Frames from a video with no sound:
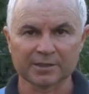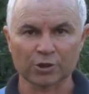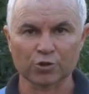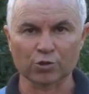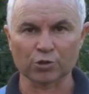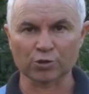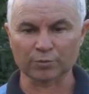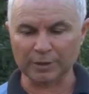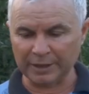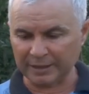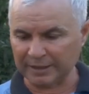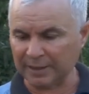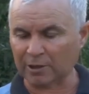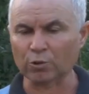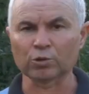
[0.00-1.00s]
За счет
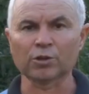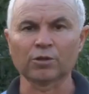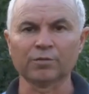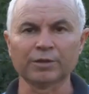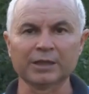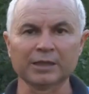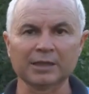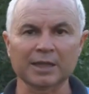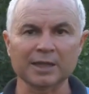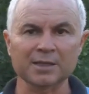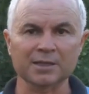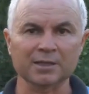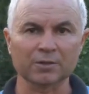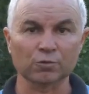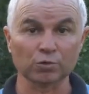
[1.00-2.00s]
своей короткой
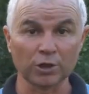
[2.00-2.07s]
вегетации